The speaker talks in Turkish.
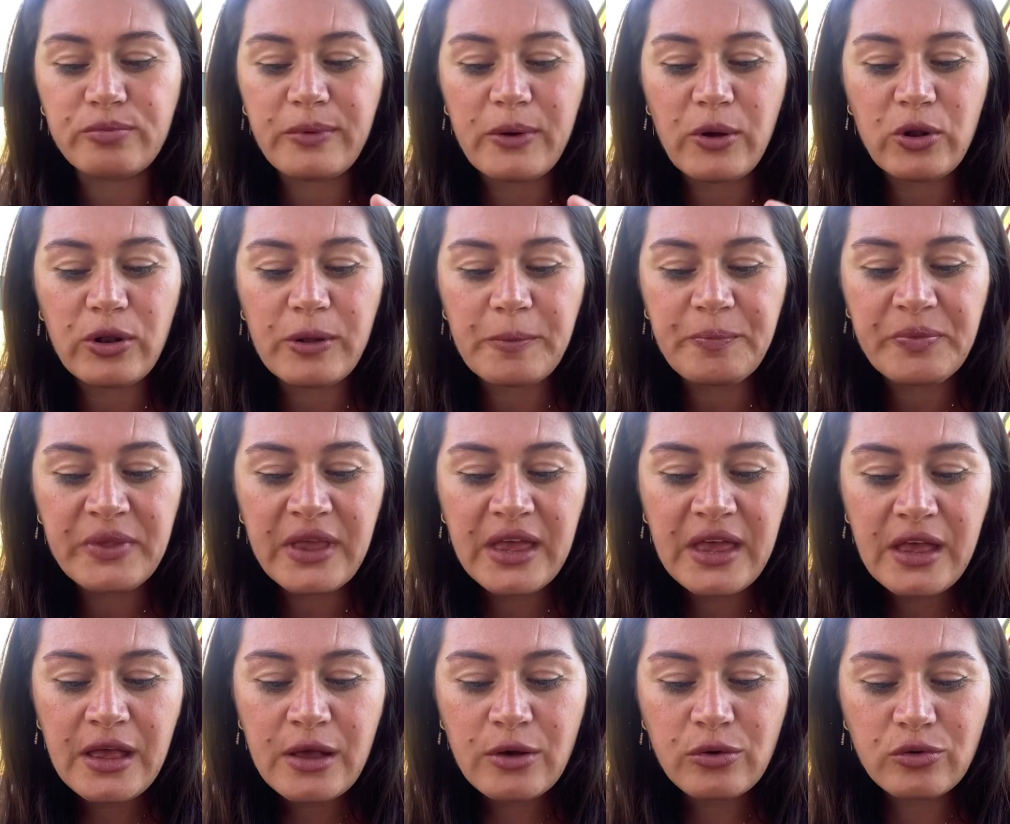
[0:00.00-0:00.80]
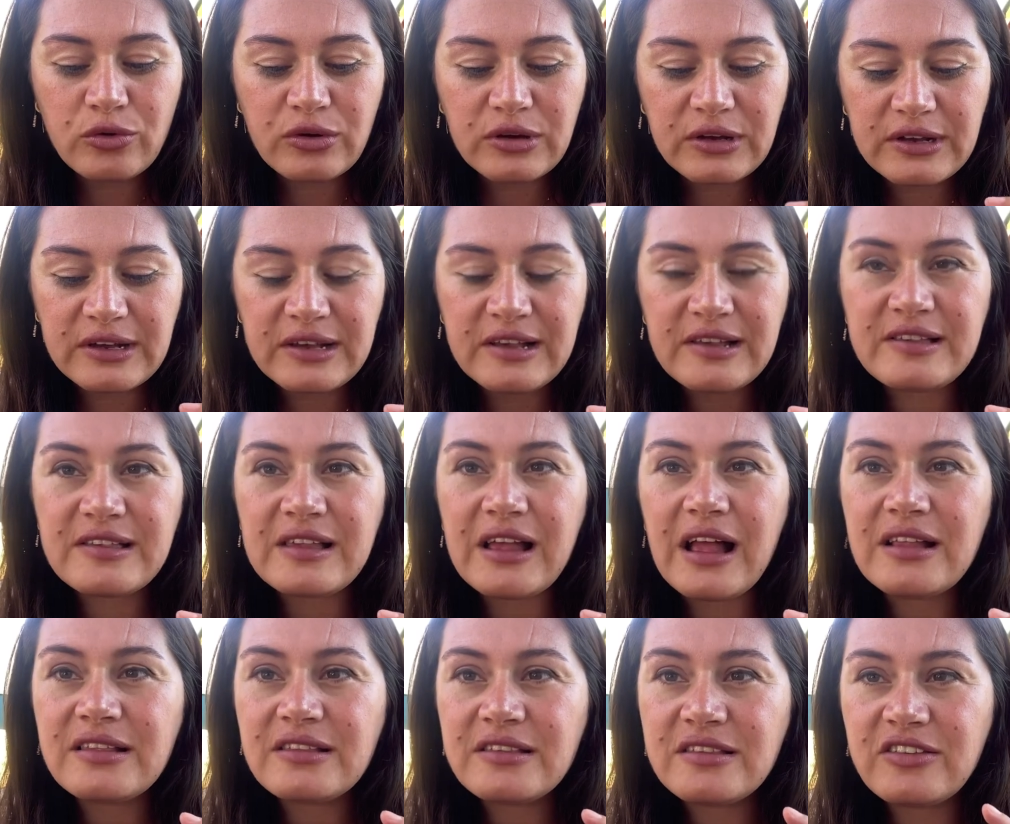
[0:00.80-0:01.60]
Böyle
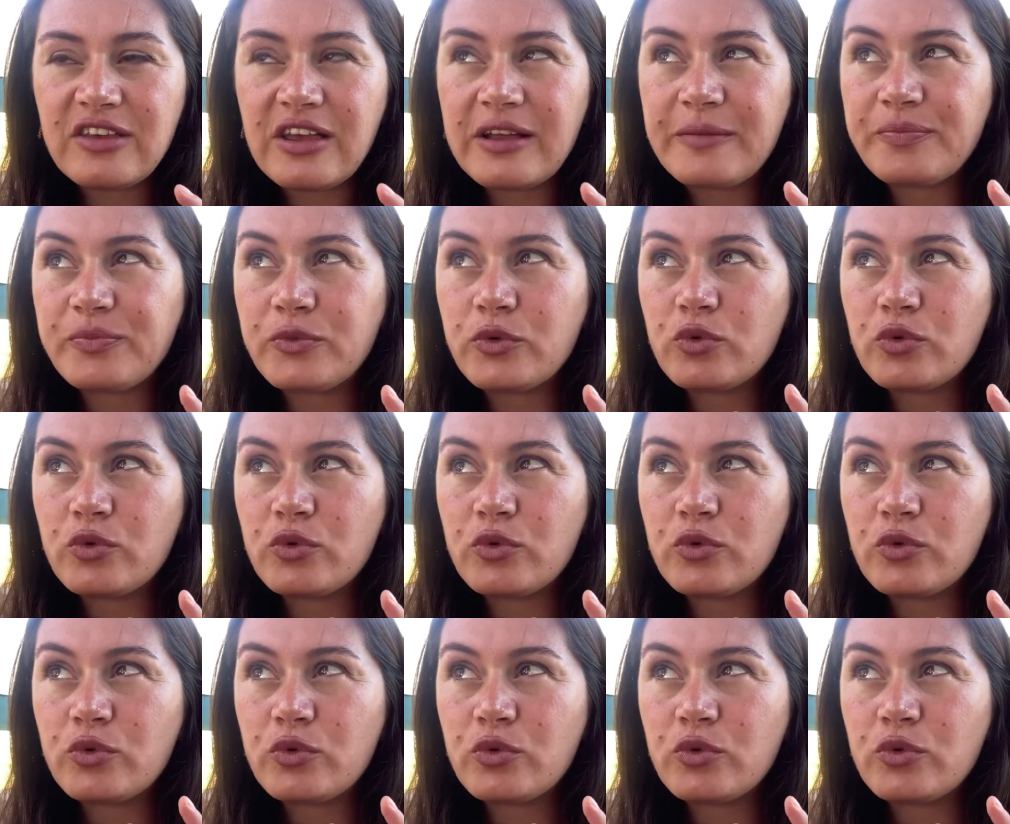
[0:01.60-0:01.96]
kısalt şey,